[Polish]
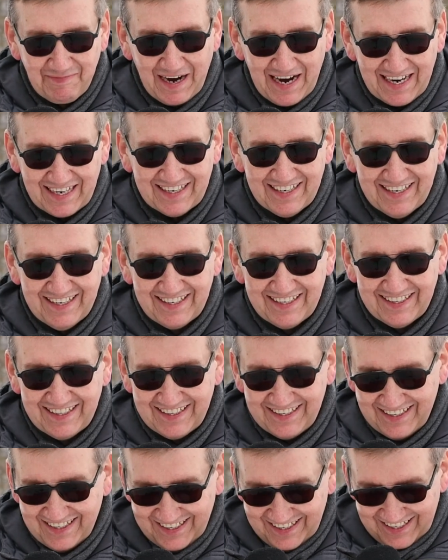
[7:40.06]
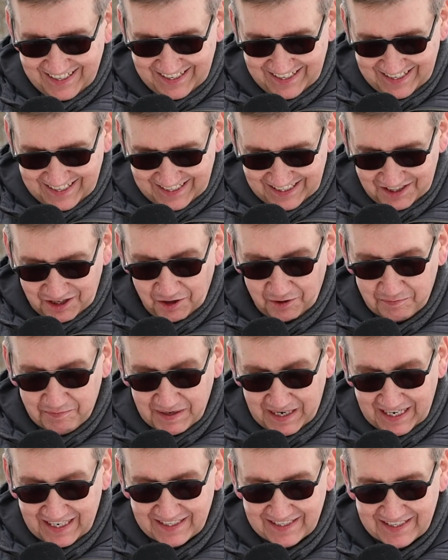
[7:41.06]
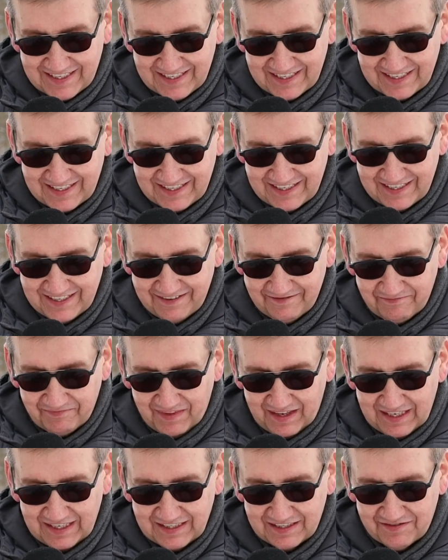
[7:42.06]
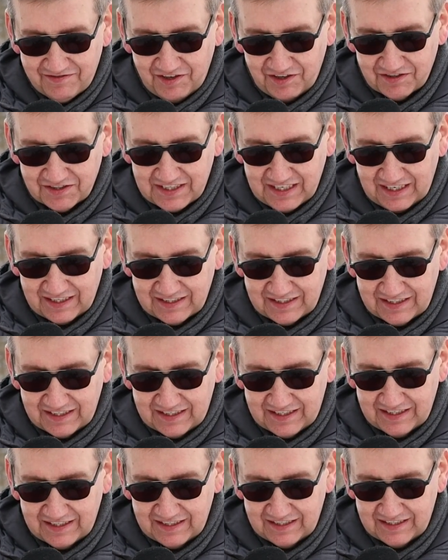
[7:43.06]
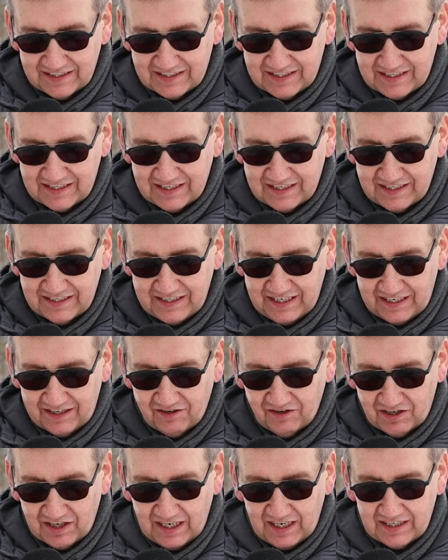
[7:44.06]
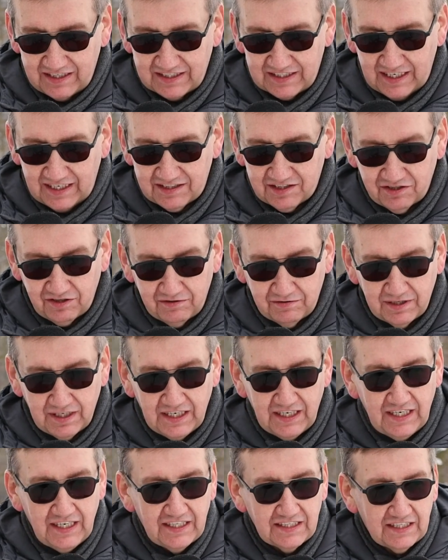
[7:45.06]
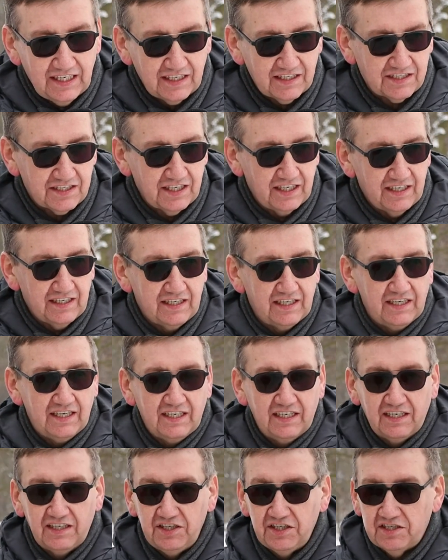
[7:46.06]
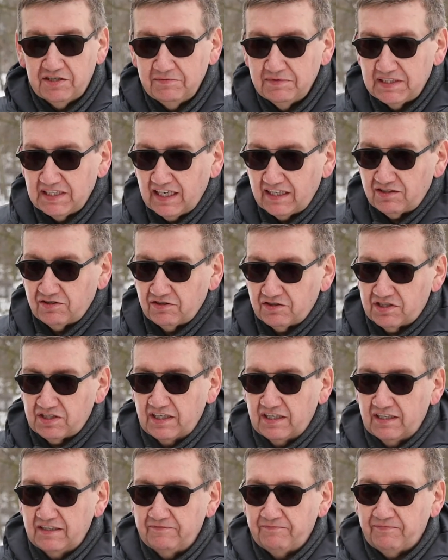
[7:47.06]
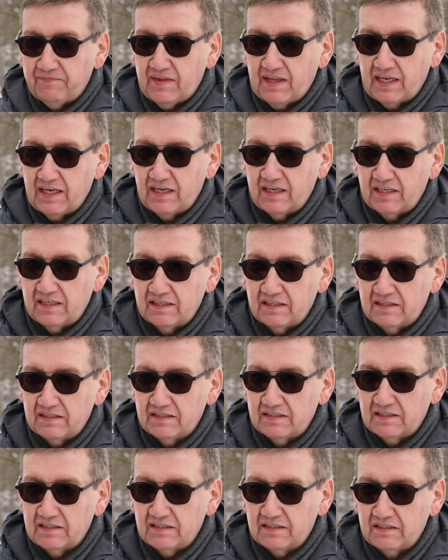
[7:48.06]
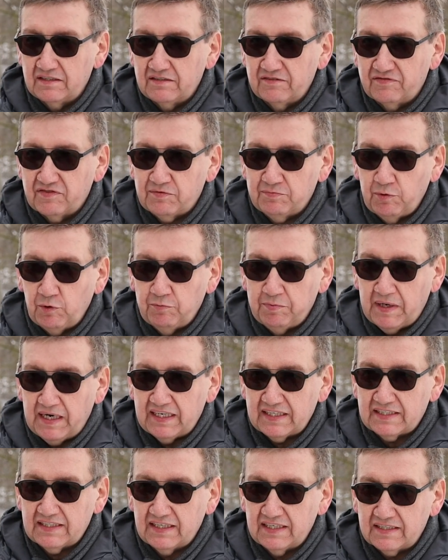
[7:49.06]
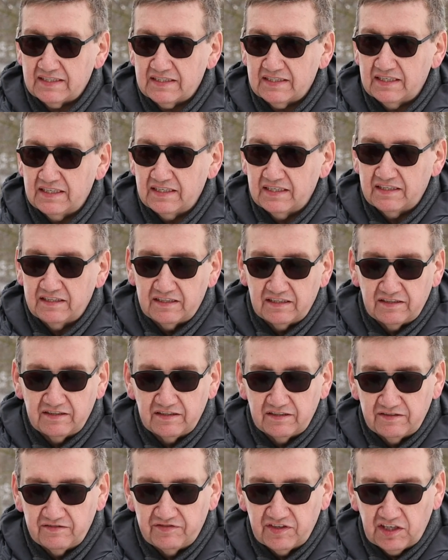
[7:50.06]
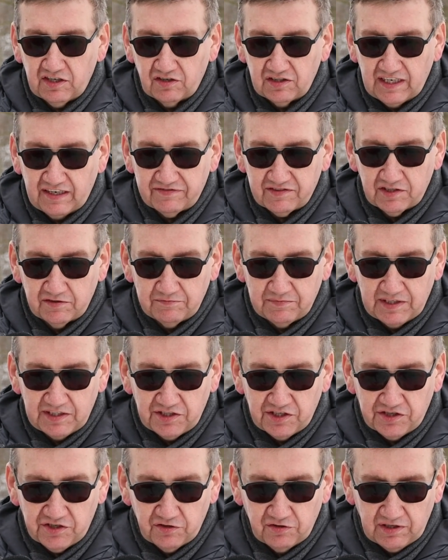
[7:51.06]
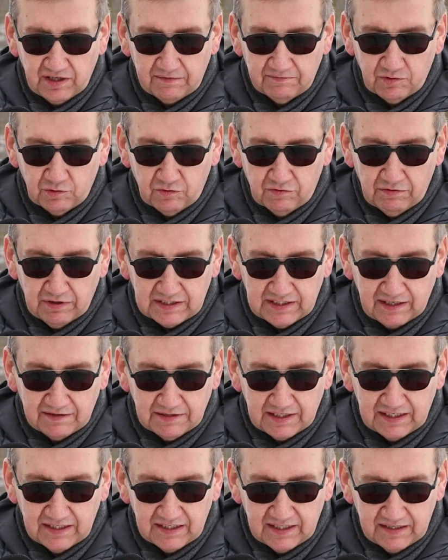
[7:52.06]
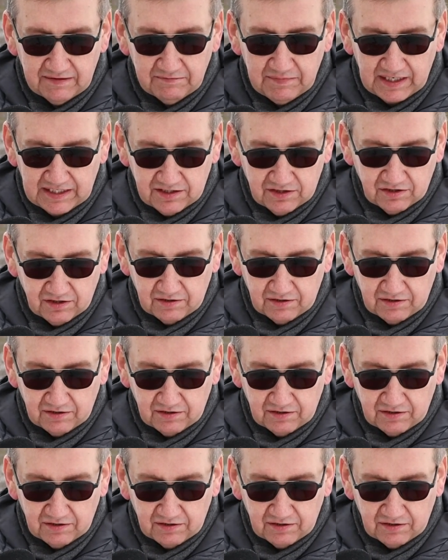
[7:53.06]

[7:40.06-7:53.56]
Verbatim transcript: park Y, do prac związanych y, z jego realizacją. Także liczymy na to, że y, współpraca z wykonawcą będzie się nam układała bardzo